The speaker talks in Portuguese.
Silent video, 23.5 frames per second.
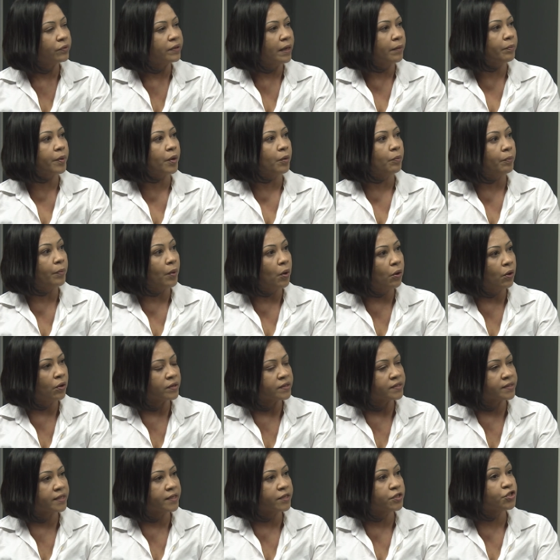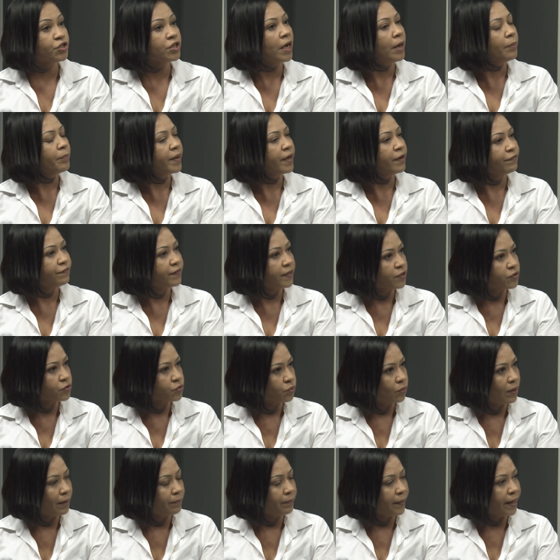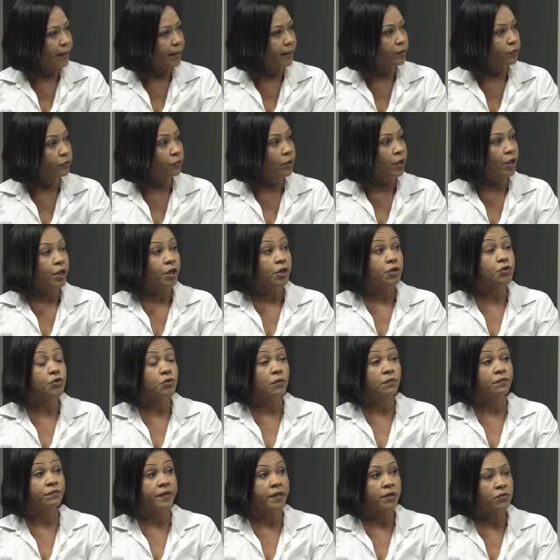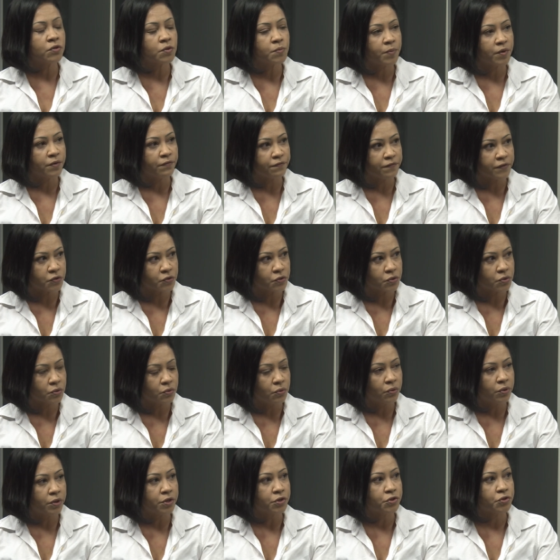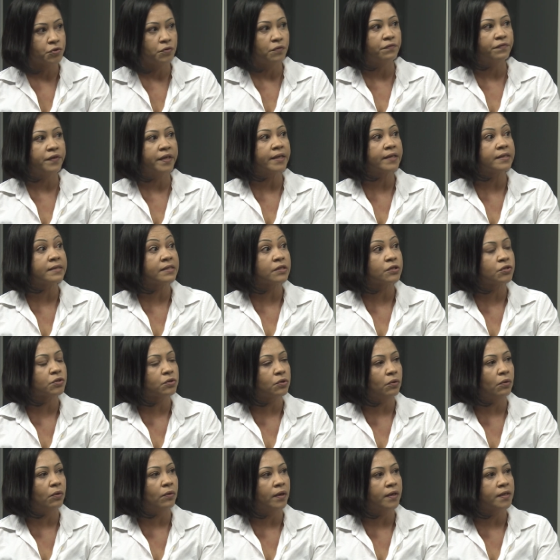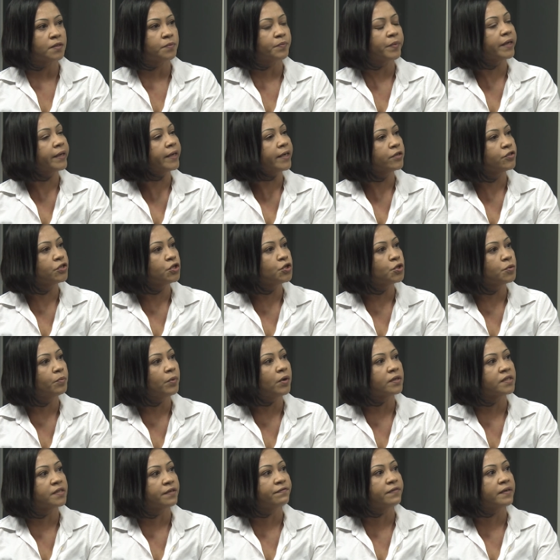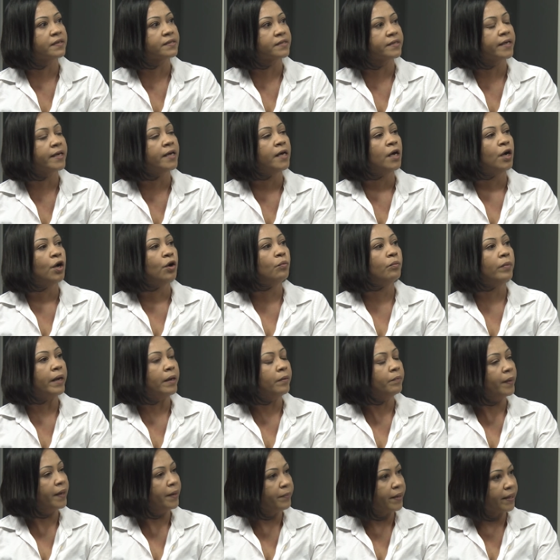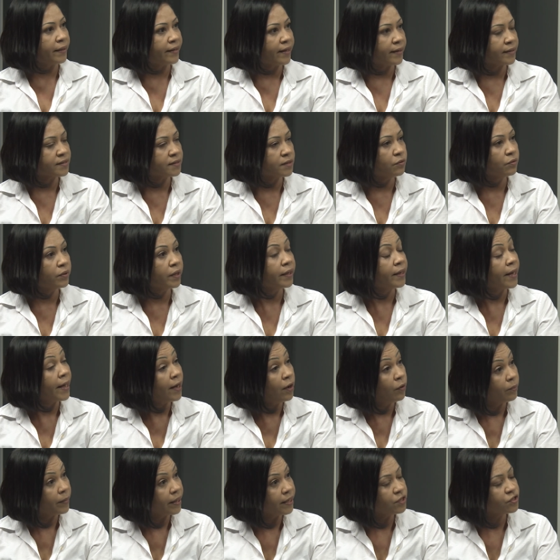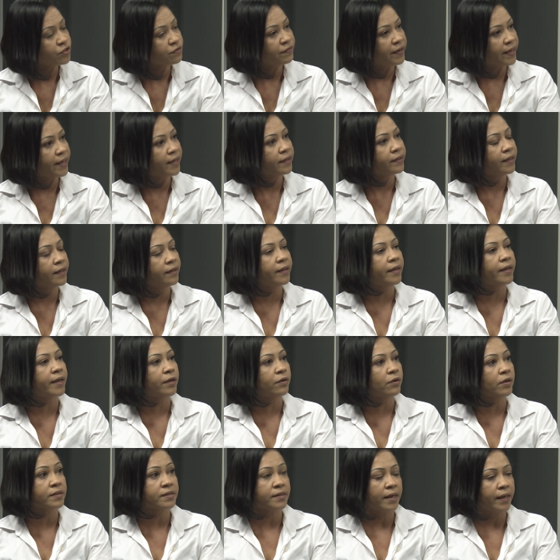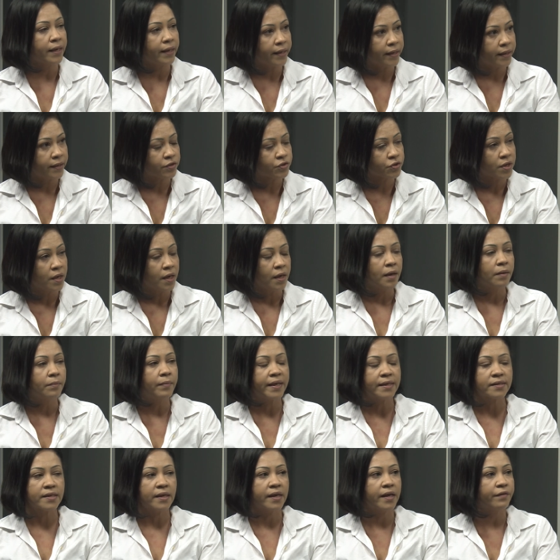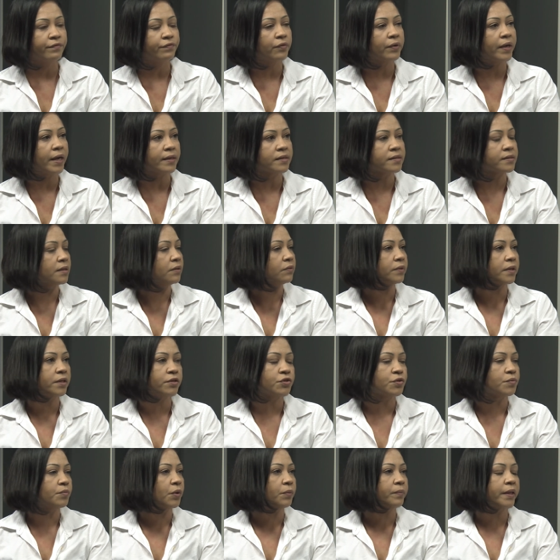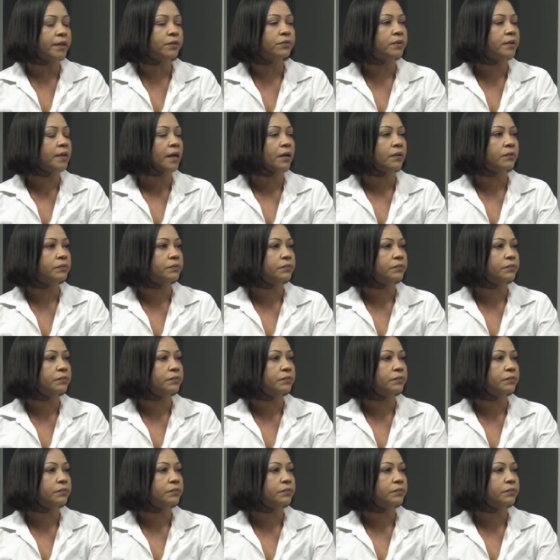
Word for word: da proposta, de aperfeiçoamento, de ouvir os professores, de ouvir as escolas, para que a gente possa fazer uma implementação que realmente venha atender a nossa rede. Mas a revogação, neste momento, não.